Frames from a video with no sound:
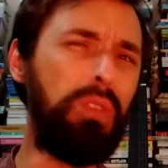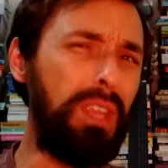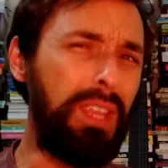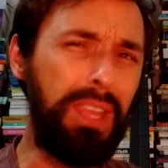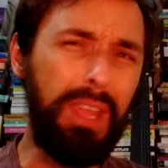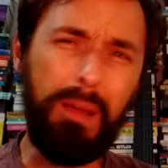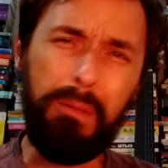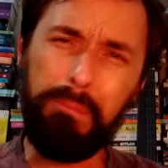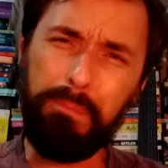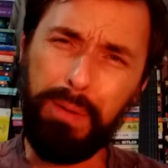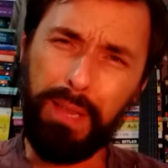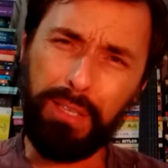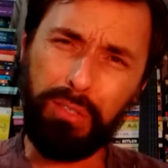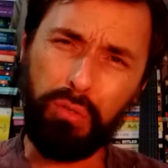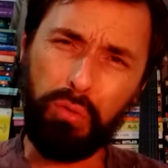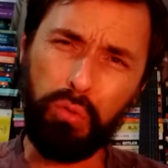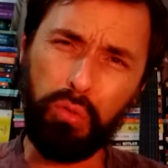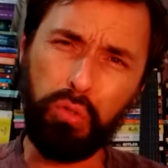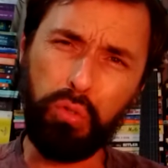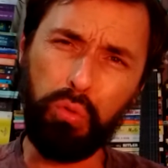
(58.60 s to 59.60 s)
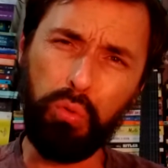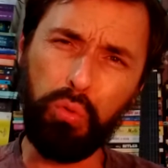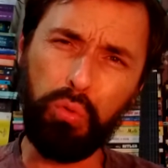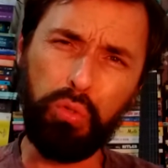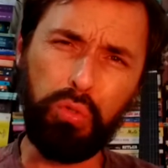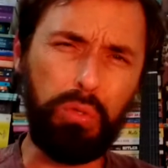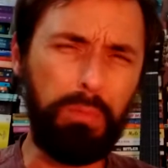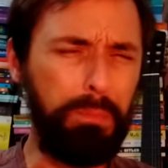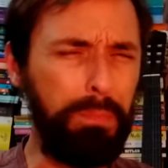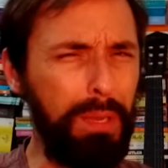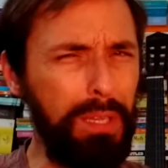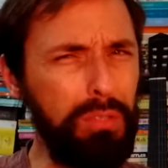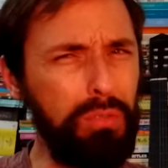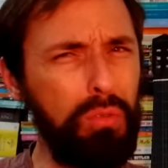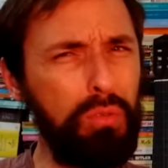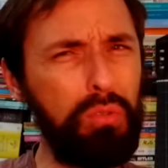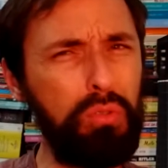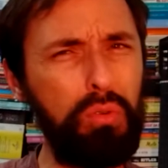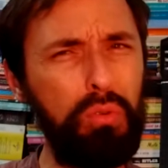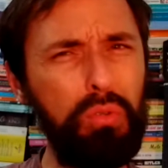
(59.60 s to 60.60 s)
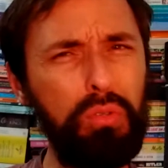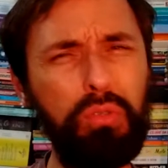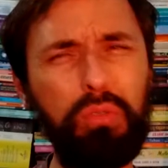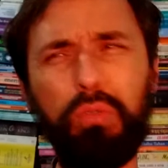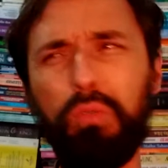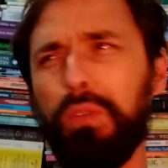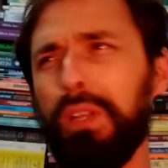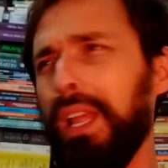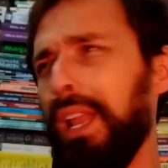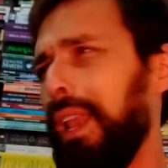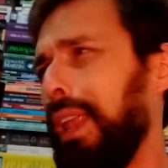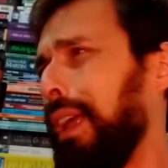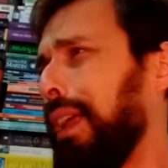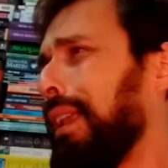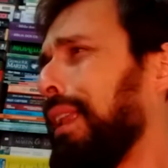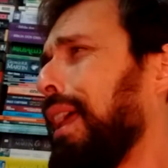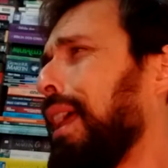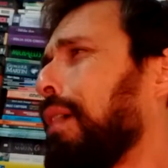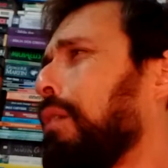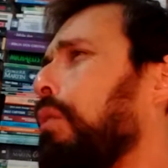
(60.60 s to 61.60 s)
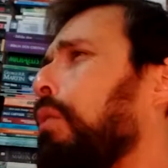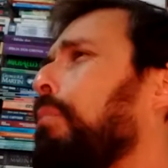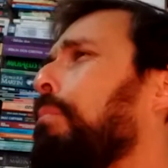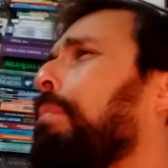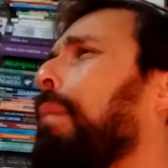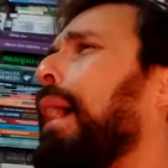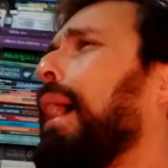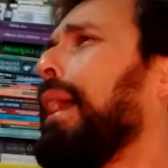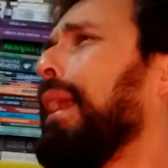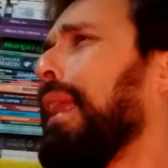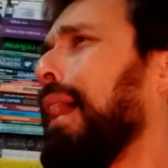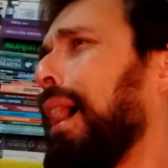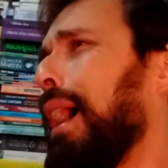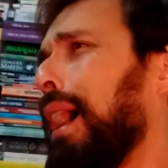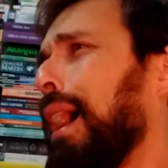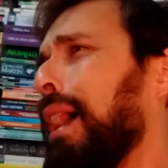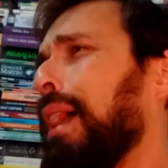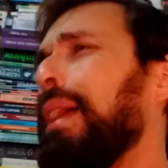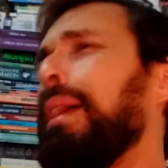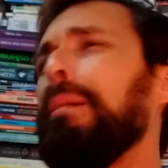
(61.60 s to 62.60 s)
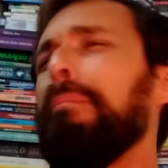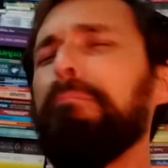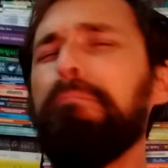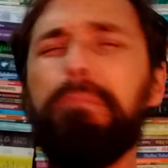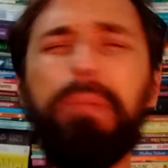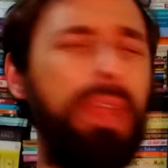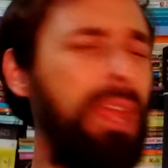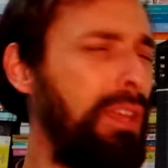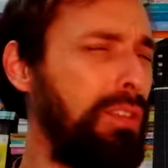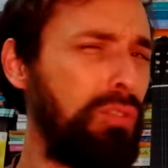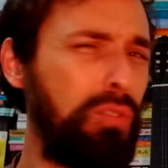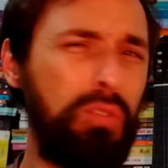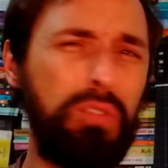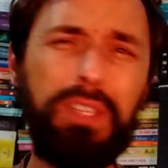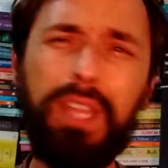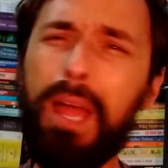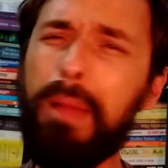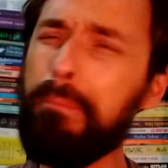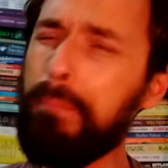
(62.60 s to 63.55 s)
O que é um preço justo? Preço justo, galera, é comparar preços da